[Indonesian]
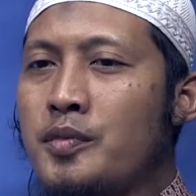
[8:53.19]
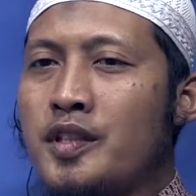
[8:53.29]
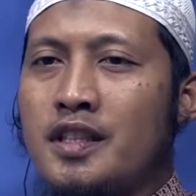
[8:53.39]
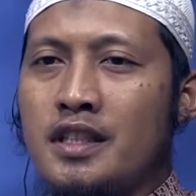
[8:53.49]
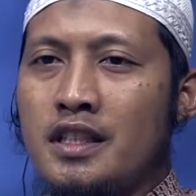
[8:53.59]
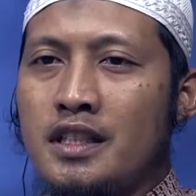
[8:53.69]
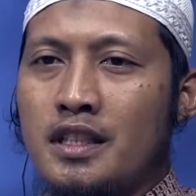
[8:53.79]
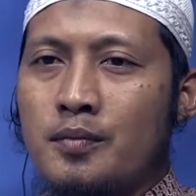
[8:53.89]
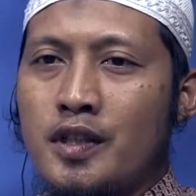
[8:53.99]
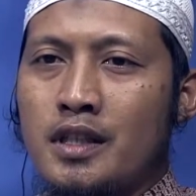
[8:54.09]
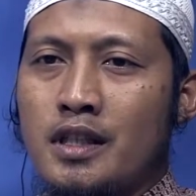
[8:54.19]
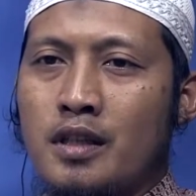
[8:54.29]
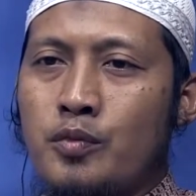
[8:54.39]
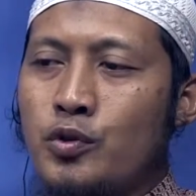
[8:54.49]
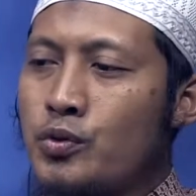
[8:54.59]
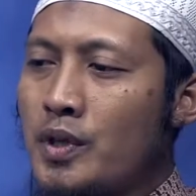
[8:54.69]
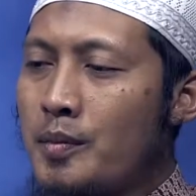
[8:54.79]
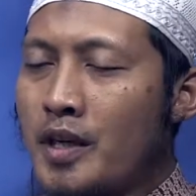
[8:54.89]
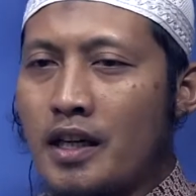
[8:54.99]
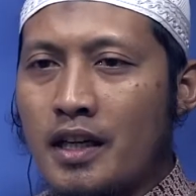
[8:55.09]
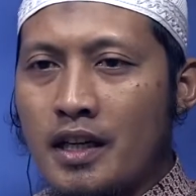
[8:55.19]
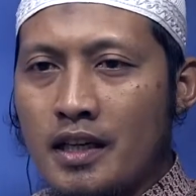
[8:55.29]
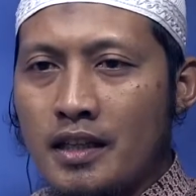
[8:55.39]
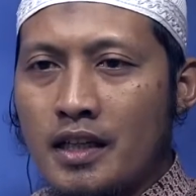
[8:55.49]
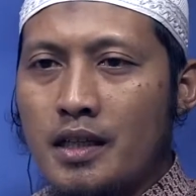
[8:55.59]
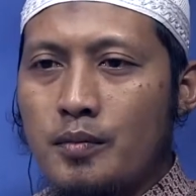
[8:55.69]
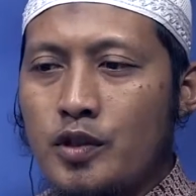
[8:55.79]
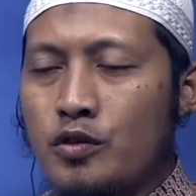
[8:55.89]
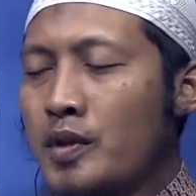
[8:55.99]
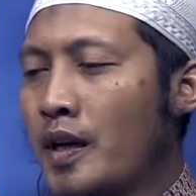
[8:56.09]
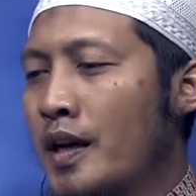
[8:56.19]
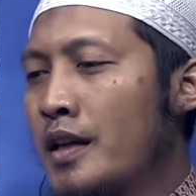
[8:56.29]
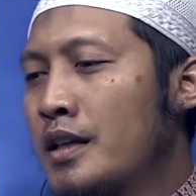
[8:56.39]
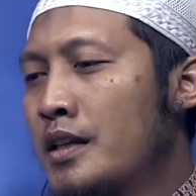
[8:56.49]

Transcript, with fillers: lebih tinggi daripada kebutuhan makanan dan minuman.